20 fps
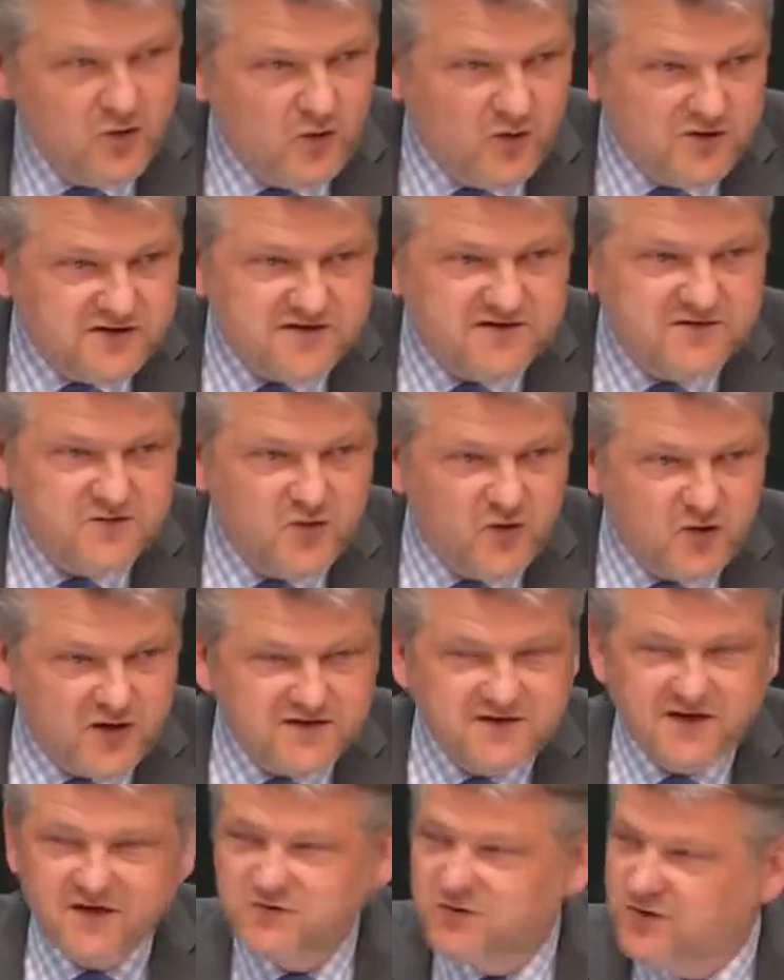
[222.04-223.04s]
Und es
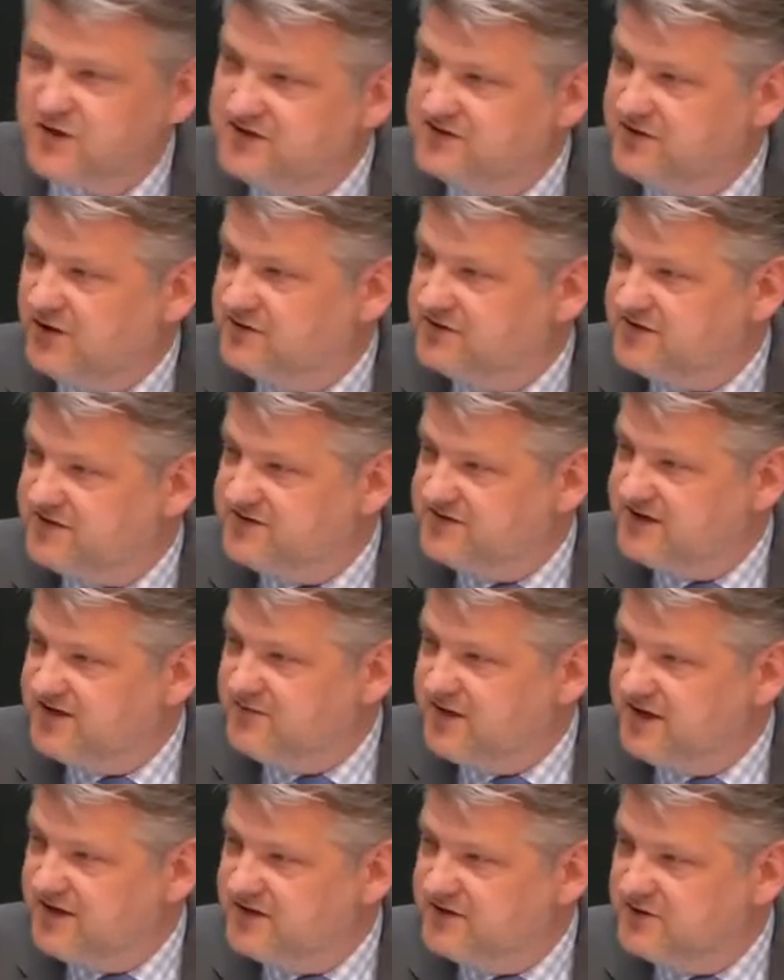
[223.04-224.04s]
gehört natürlich auch das
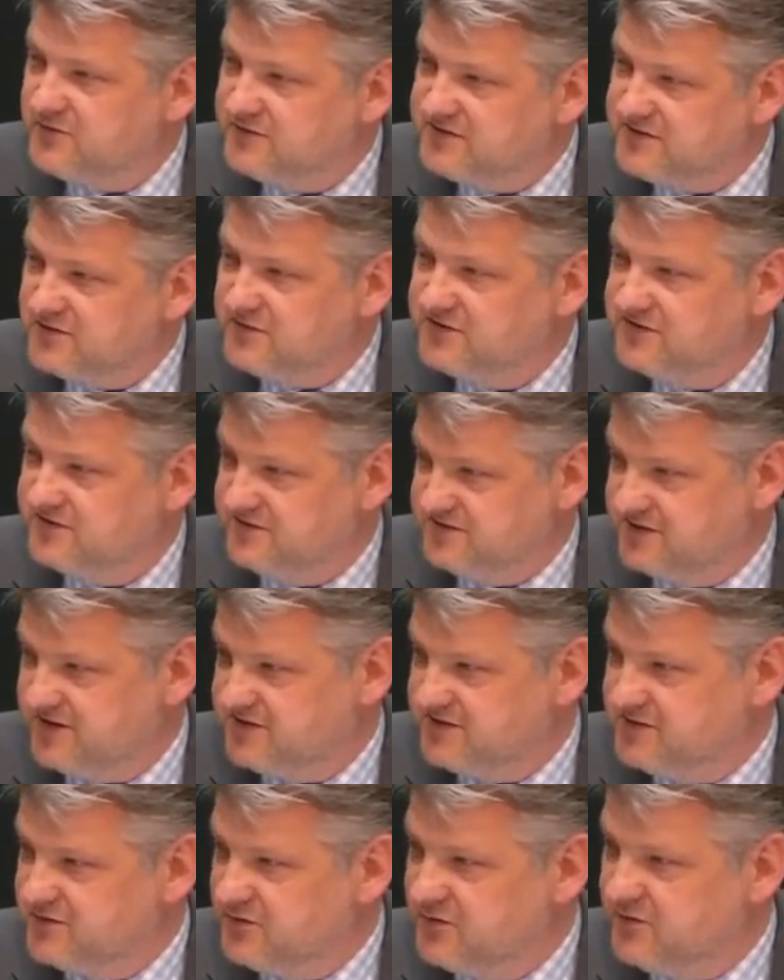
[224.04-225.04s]
Thema Inklusion
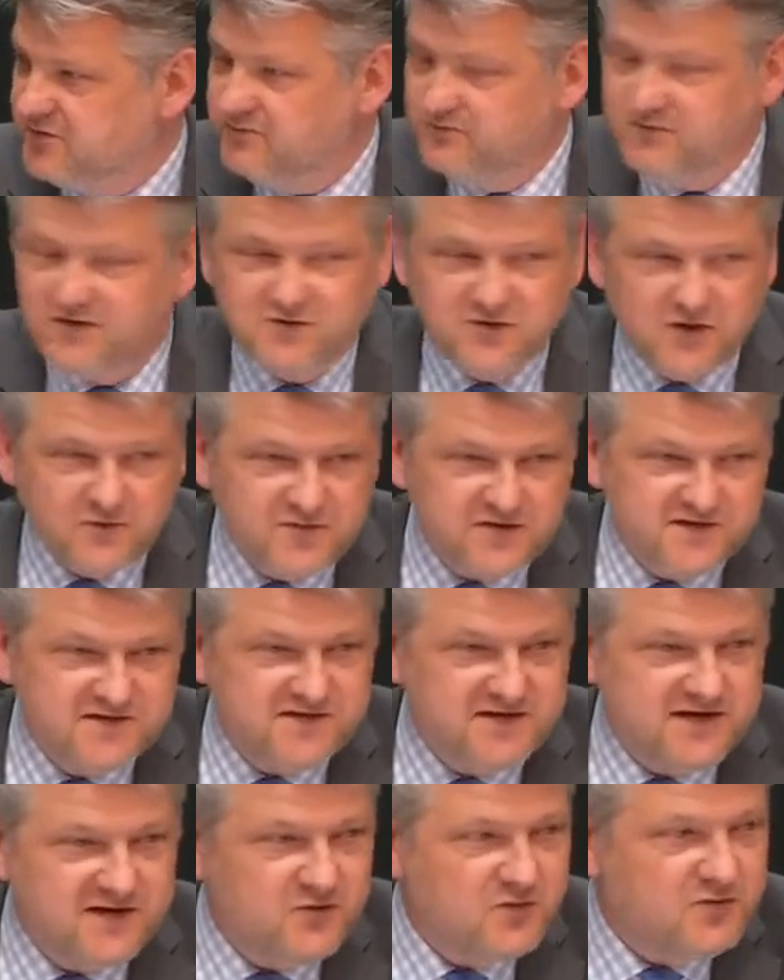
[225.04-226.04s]
dazu, mit
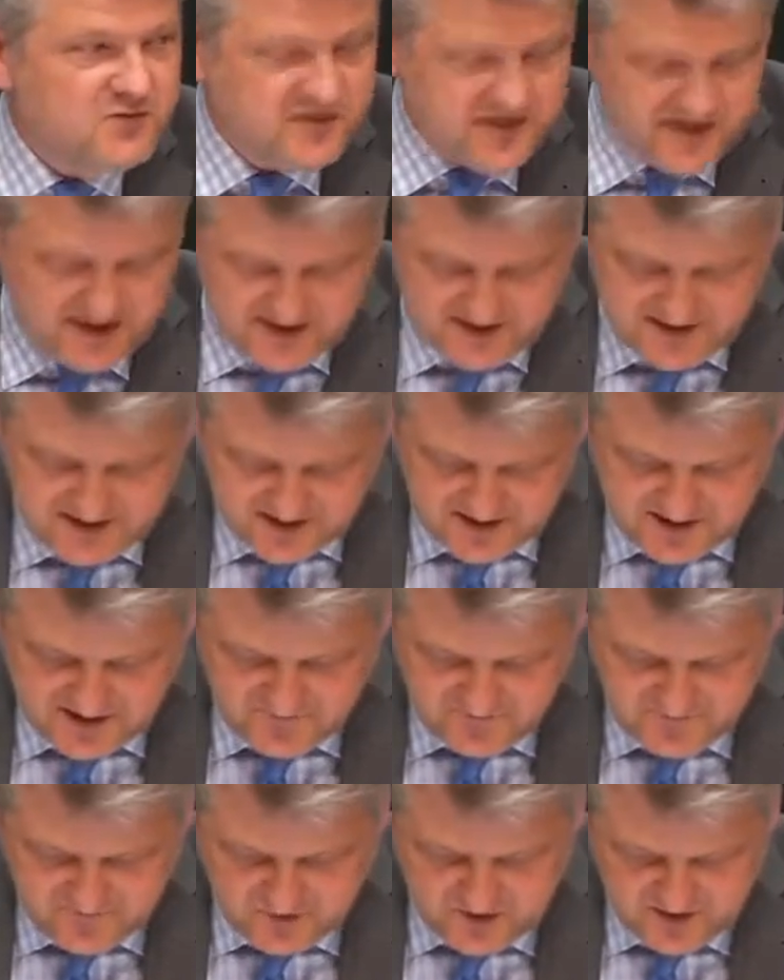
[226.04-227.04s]
Doppelzählung und allen
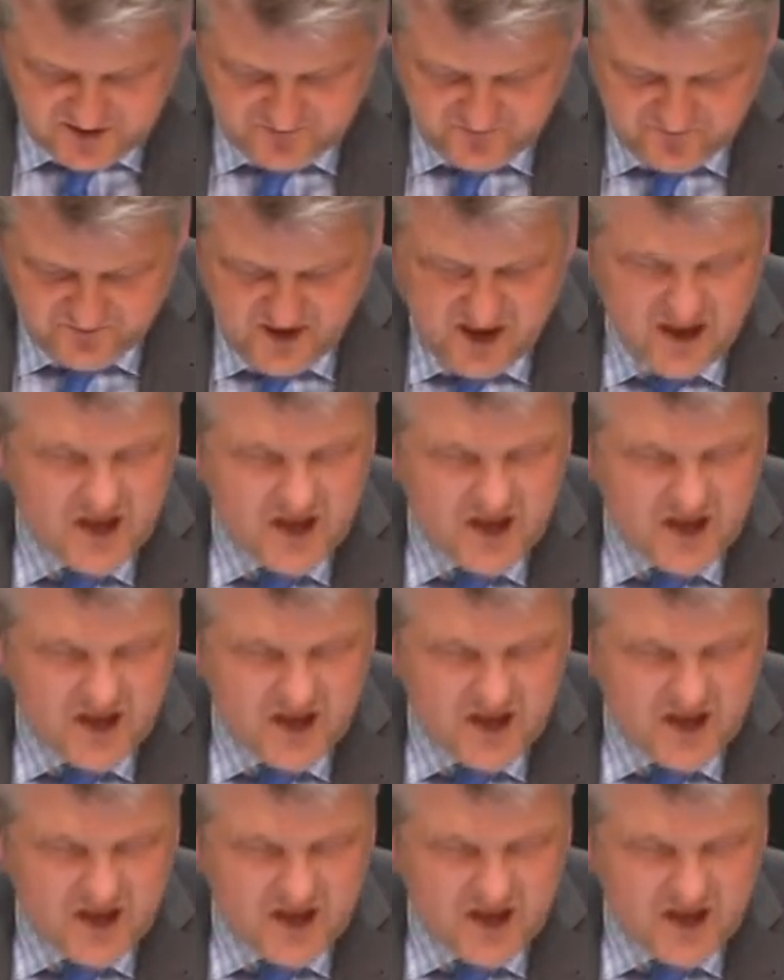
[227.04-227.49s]
anderen Folgen.